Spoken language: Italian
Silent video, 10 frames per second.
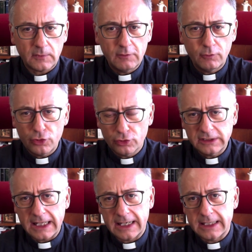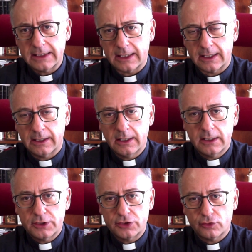Voglio notare anche che
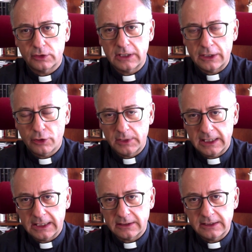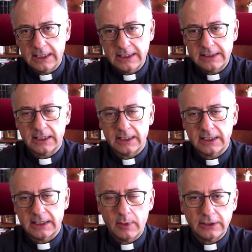ci sono delle nomine cardinalizie
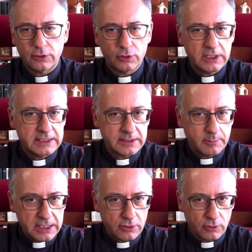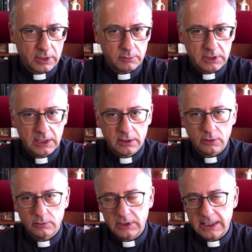che riguardano chiese piccole, quindi
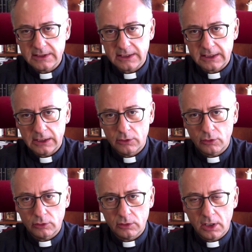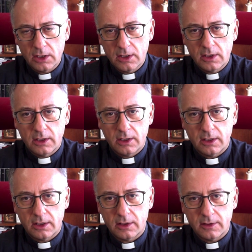mh, mm, chiese che non eh,
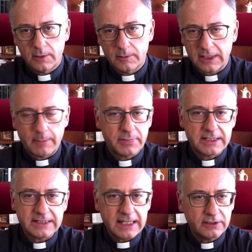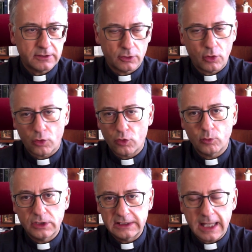rappresentano
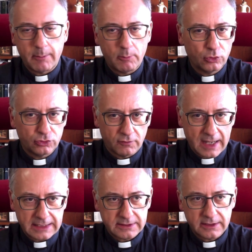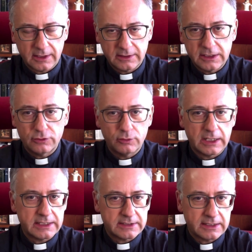comunità molto vaste,
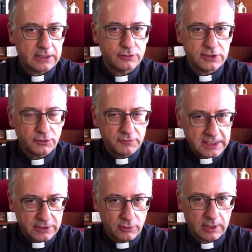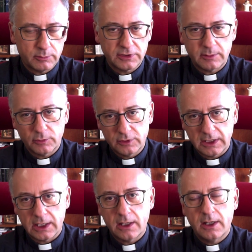addirittura chiese dello zero virgola potremmo dire.